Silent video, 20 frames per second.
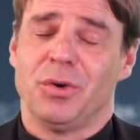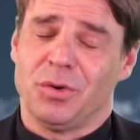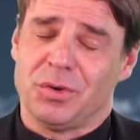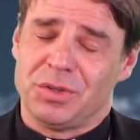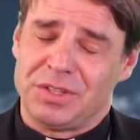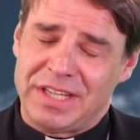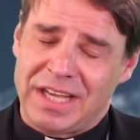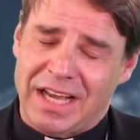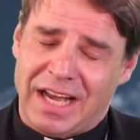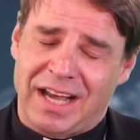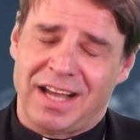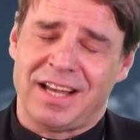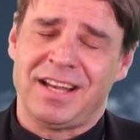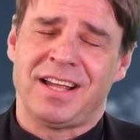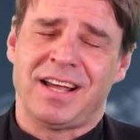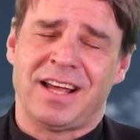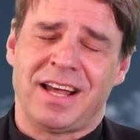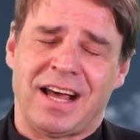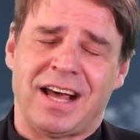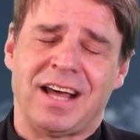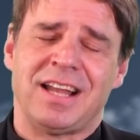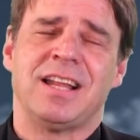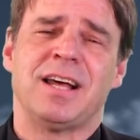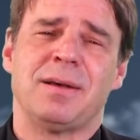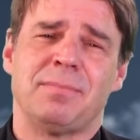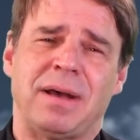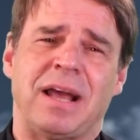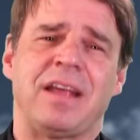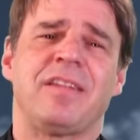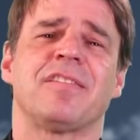Und die aller,
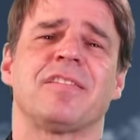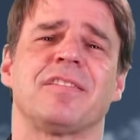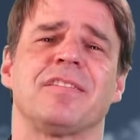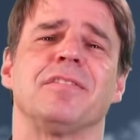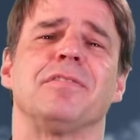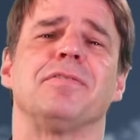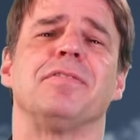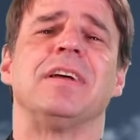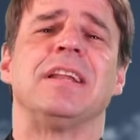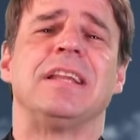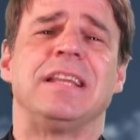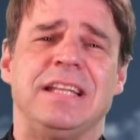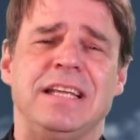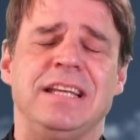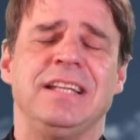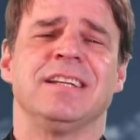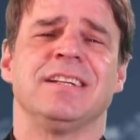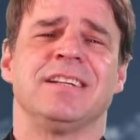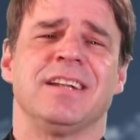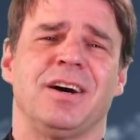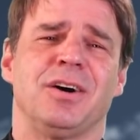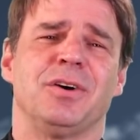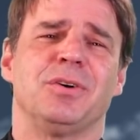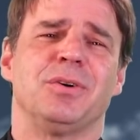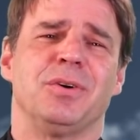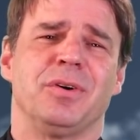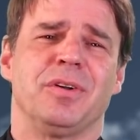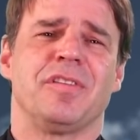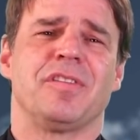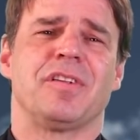allermeisten verdienen
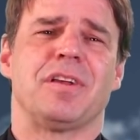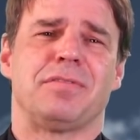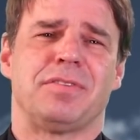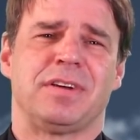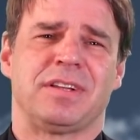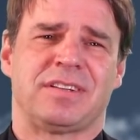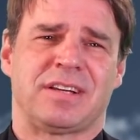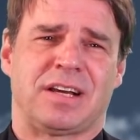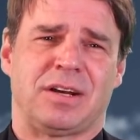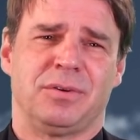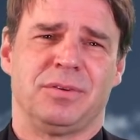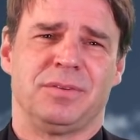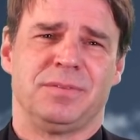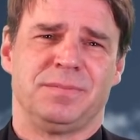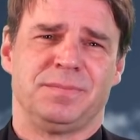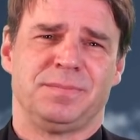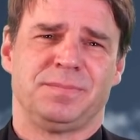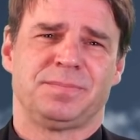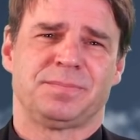auch unser Vertrauen.